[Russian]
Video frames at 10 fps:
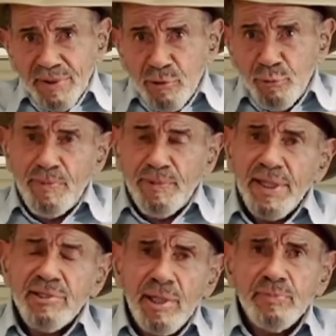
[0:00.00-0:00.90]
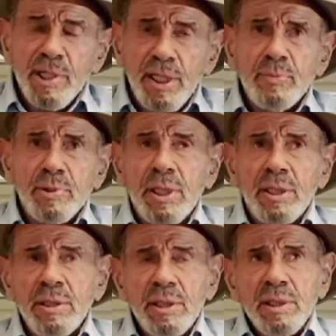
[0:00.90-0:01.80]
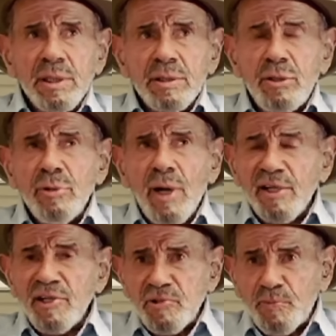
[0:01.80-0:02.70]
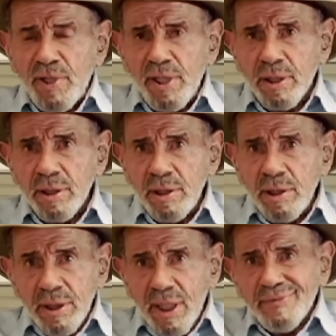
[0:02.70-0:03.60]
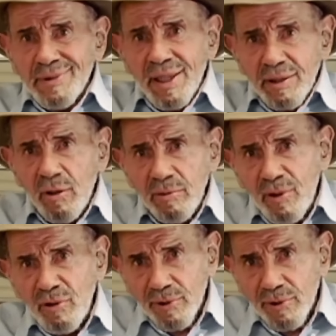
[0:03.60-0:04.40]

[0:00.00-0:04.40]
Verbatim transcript: но сегодня для замены небольшой пружинки требуется разобрать пол двигателя.